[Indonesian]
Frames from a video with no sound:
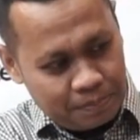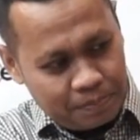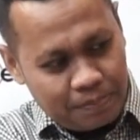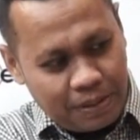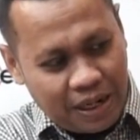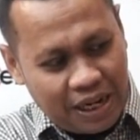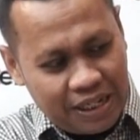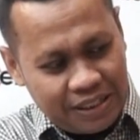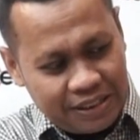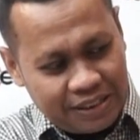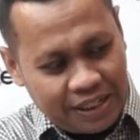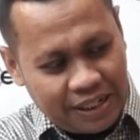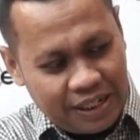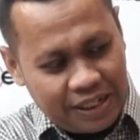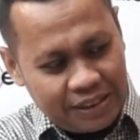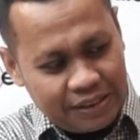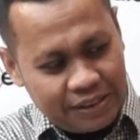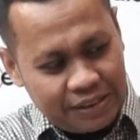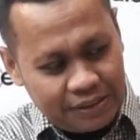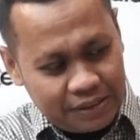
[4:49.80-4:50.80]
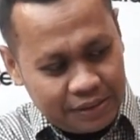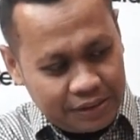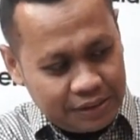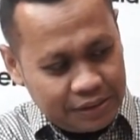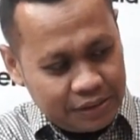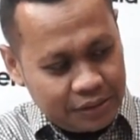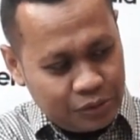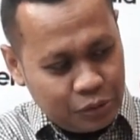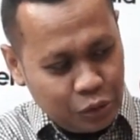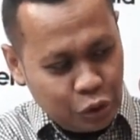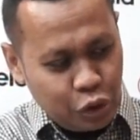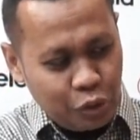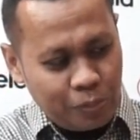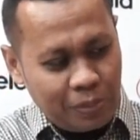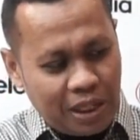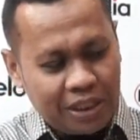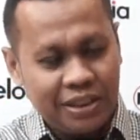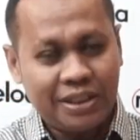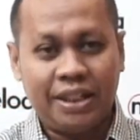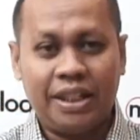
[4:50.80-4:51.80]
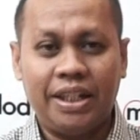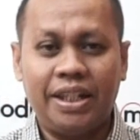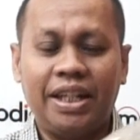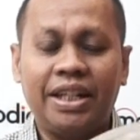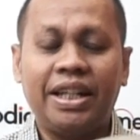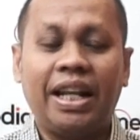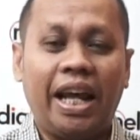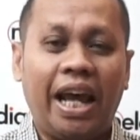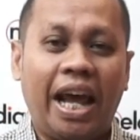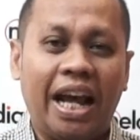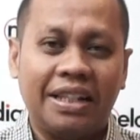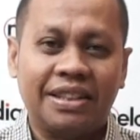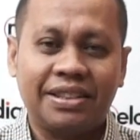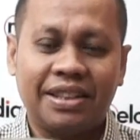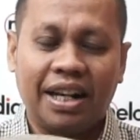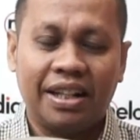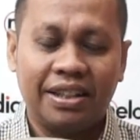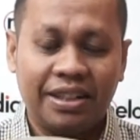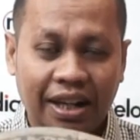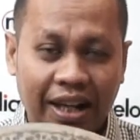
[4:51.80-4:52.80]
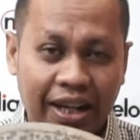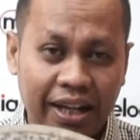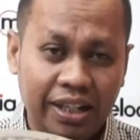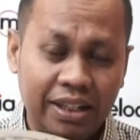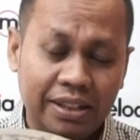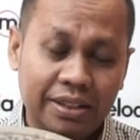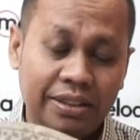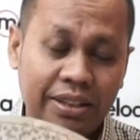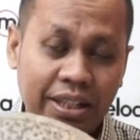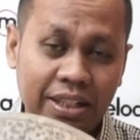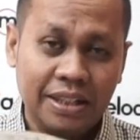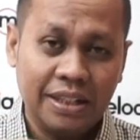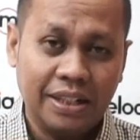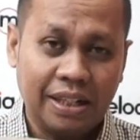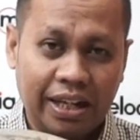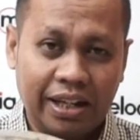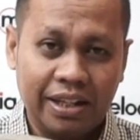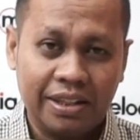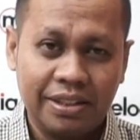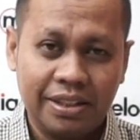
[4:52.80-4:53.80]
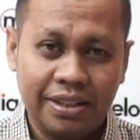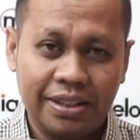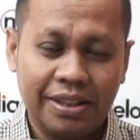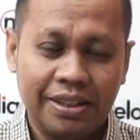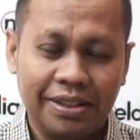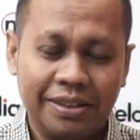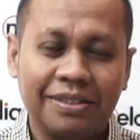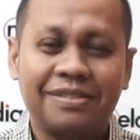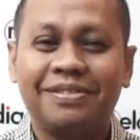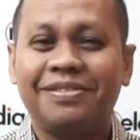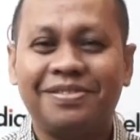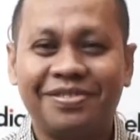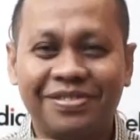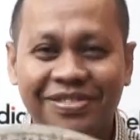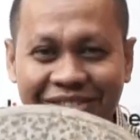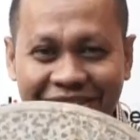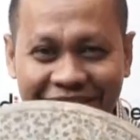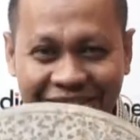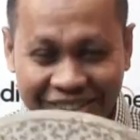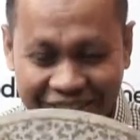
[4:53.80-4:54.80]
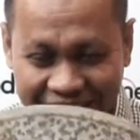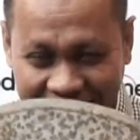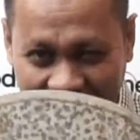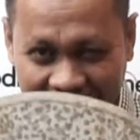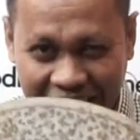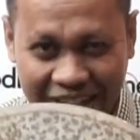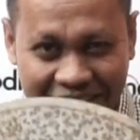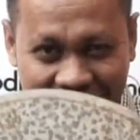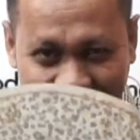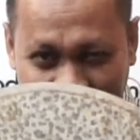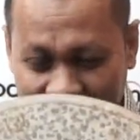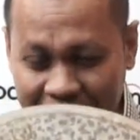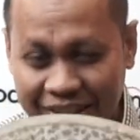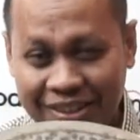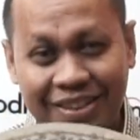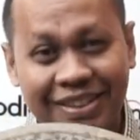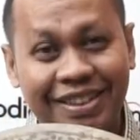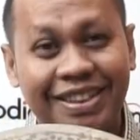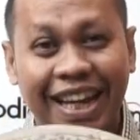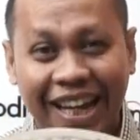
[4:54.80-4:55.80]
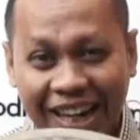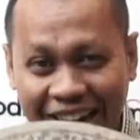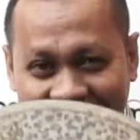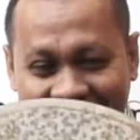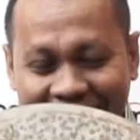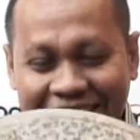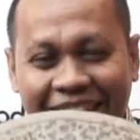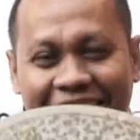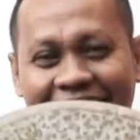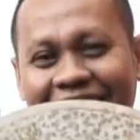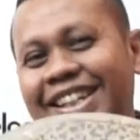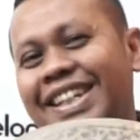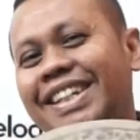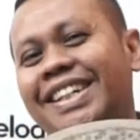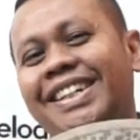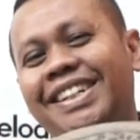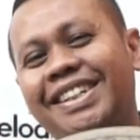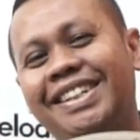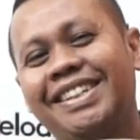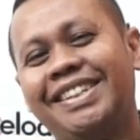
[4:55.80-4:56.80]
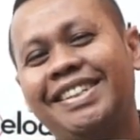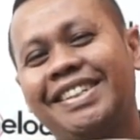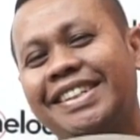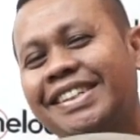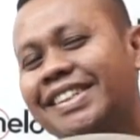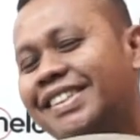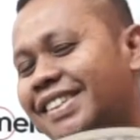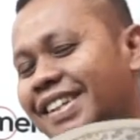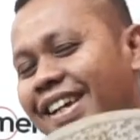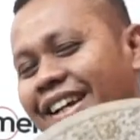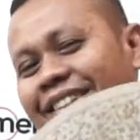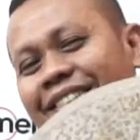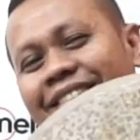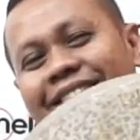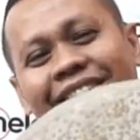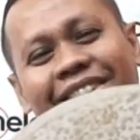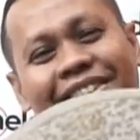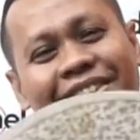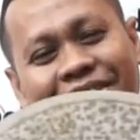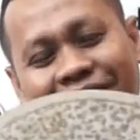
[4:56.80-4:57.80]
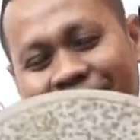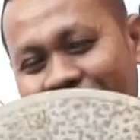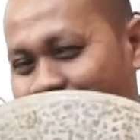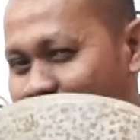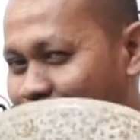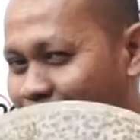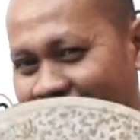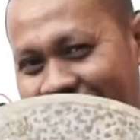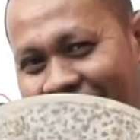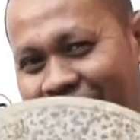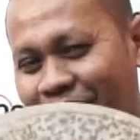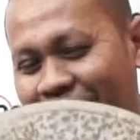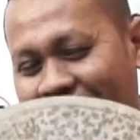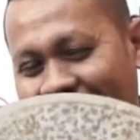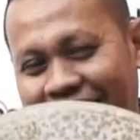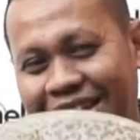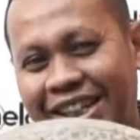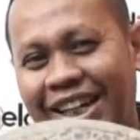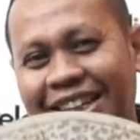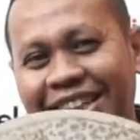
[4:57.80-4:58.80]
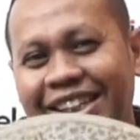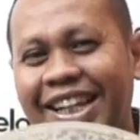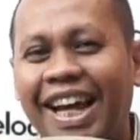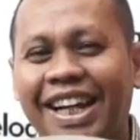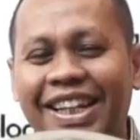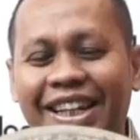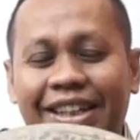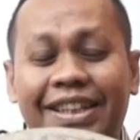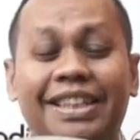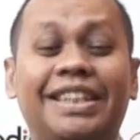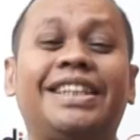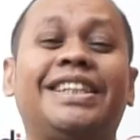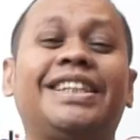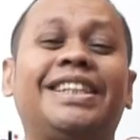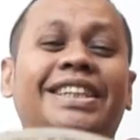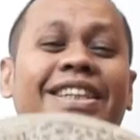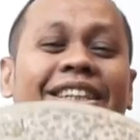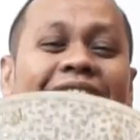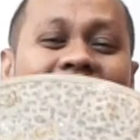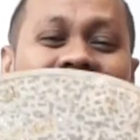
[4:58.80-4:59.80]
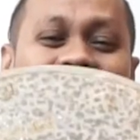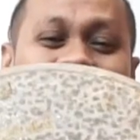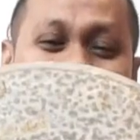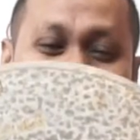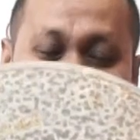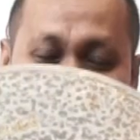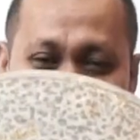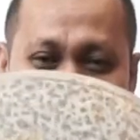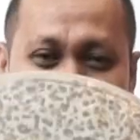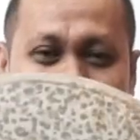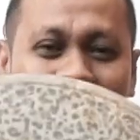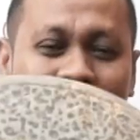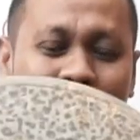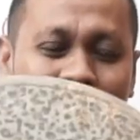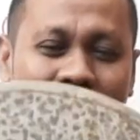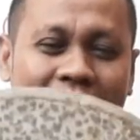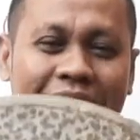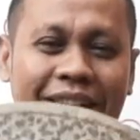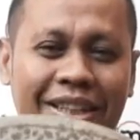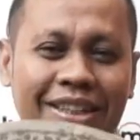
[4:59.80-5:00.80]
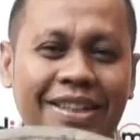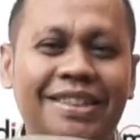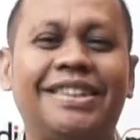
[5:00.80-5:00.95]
Bison 17 in extra dry thin crash. Sangat-sangat jarang sekali dan banyak banget yang tanya simbal tipe ini.